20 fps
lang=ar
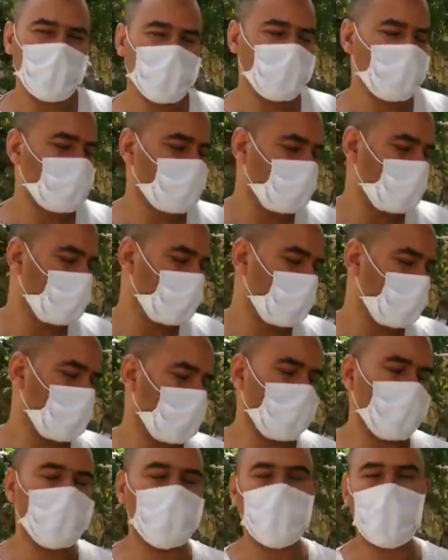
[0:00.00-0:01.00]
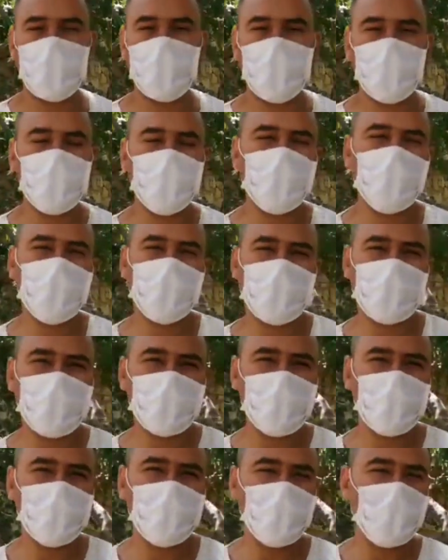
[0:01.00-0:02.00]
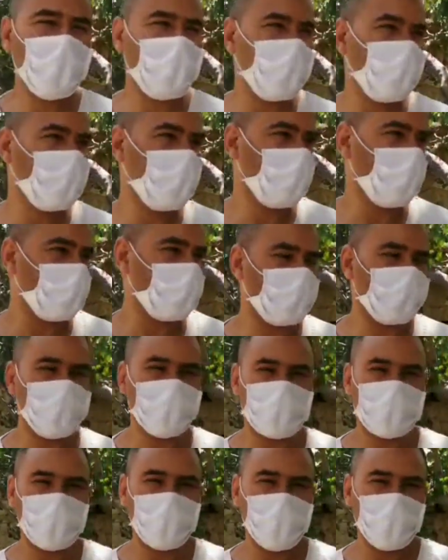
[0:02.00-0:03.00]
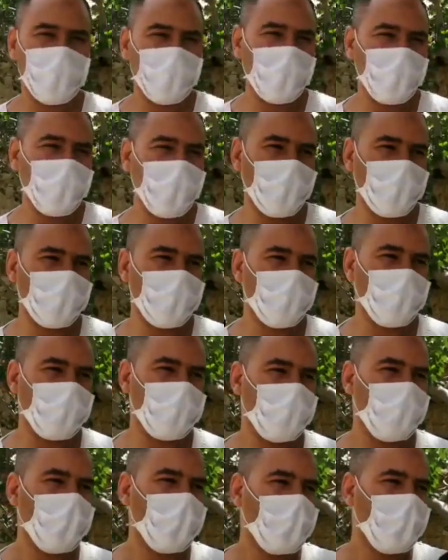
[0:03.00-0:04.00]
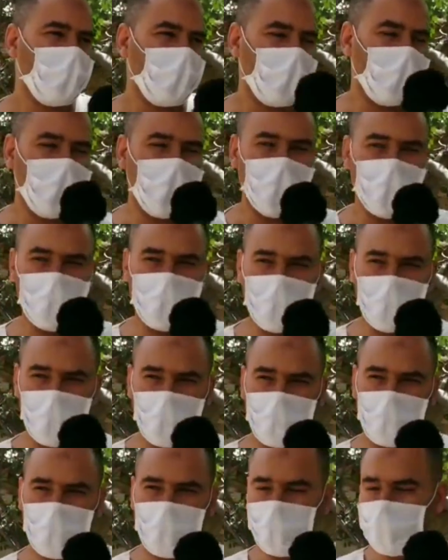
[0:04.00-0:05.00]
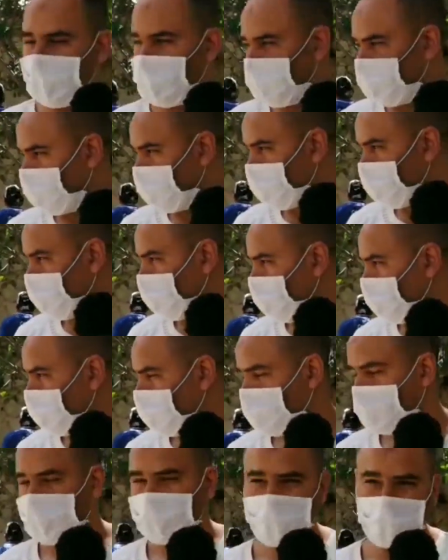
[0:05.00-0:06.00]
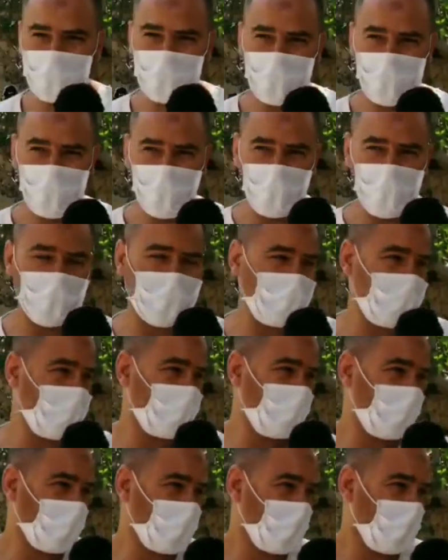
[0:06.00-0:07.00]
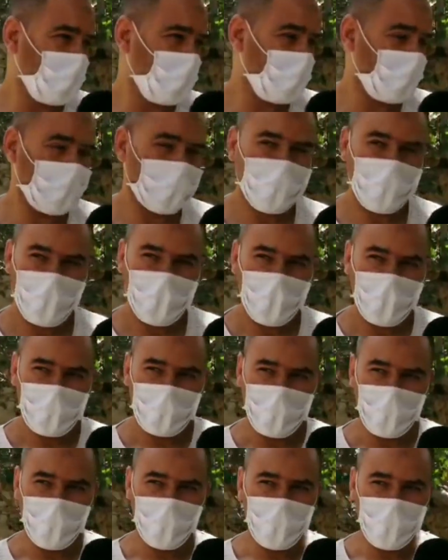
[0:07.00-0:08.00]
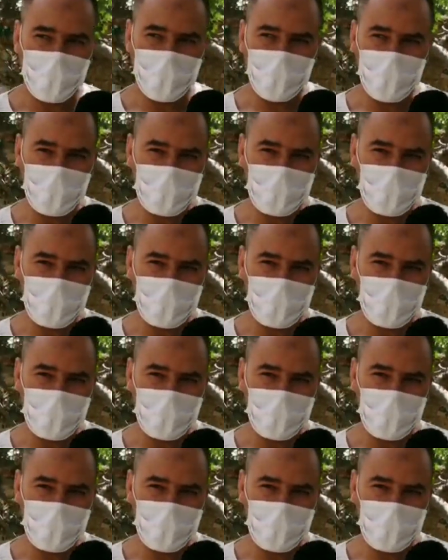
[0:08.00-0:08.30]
أه، كنشكر هذه القناه الالكترونيه نيوز ويسلان على هذا على هذا المبادره اللي كتقوم على المقابر ديال